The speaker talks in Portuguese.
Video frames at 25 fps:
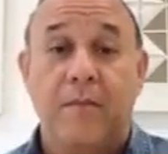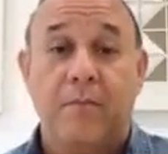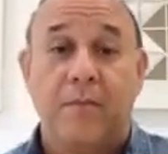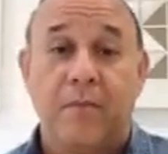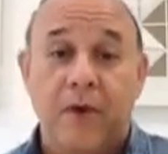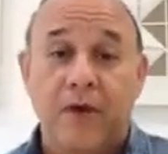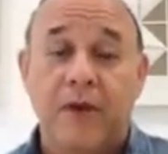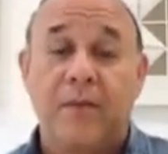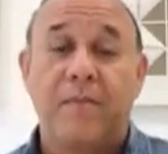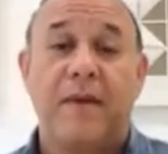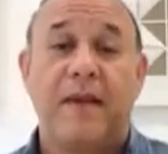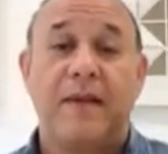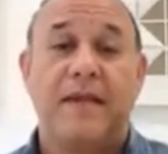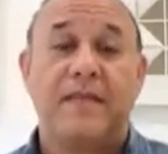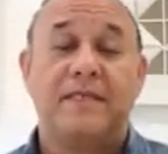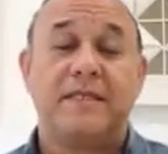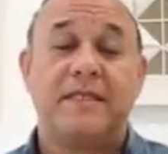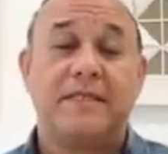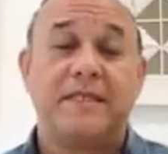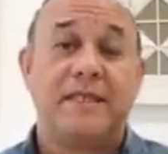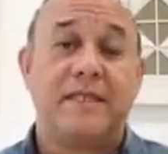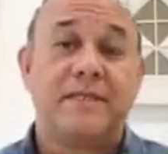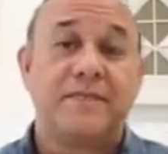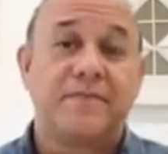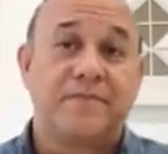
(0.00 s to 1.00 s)
Pode
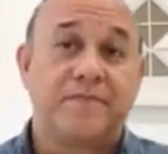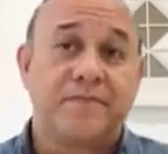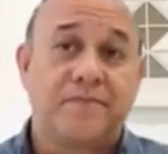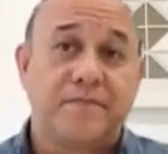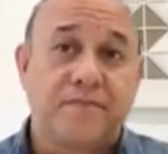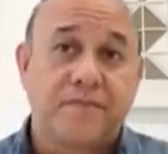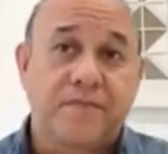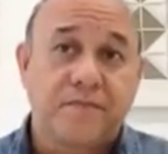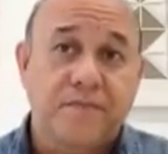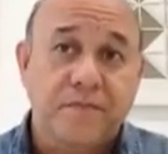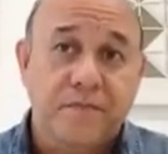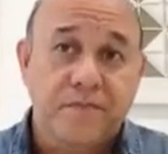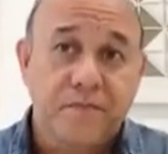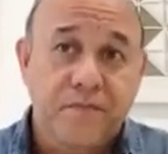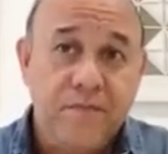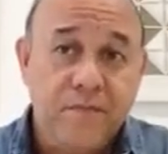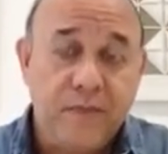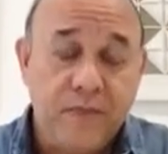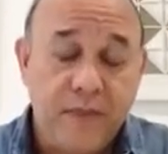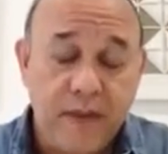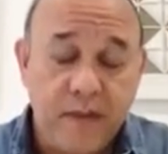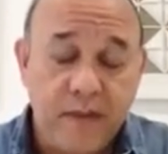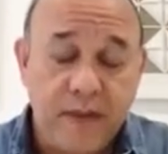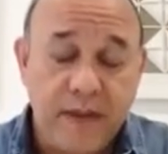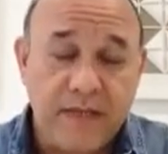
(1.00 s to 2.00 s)
parecer
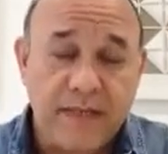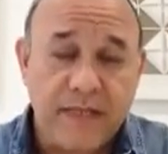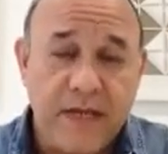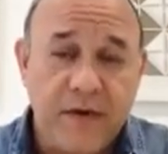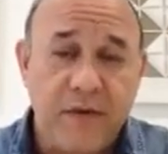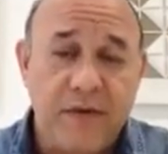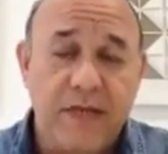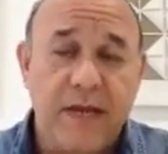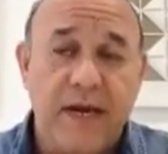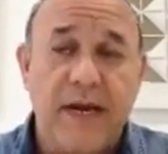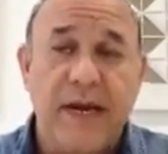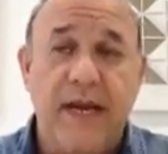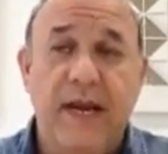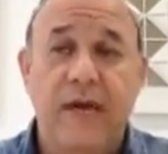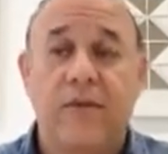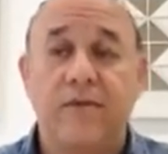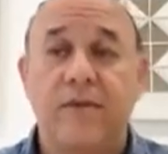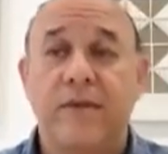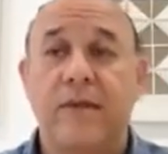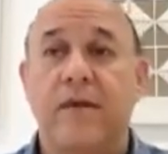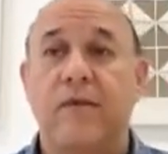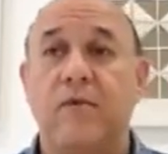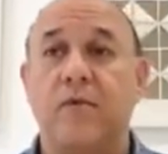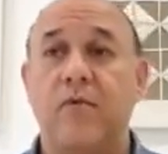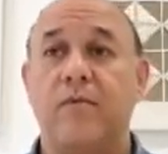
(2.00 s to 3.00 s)
Prezaram
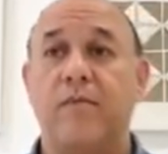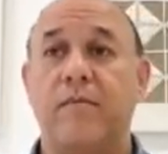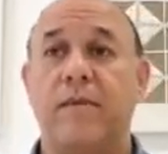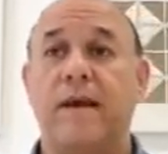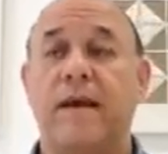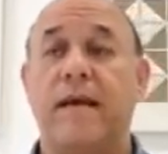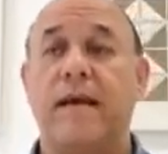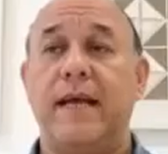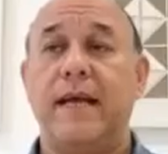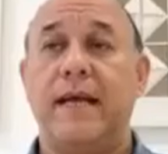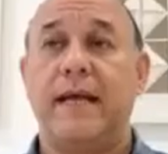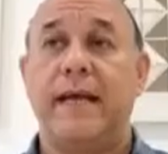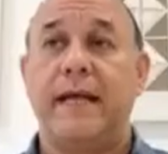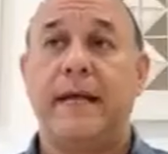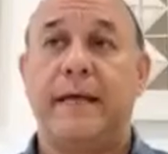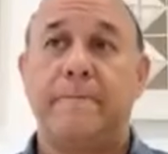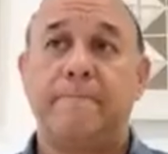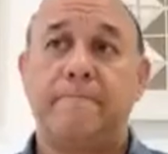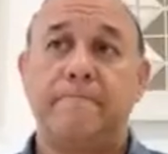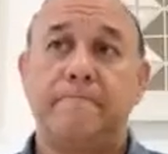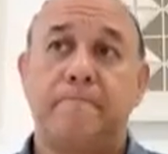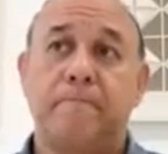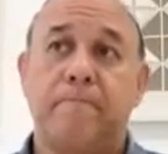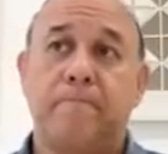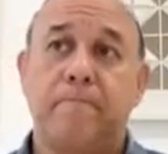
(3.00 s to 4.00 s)
internauta
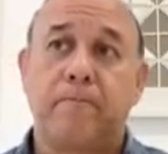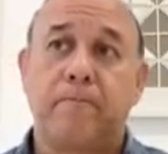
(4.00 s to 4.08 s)
uma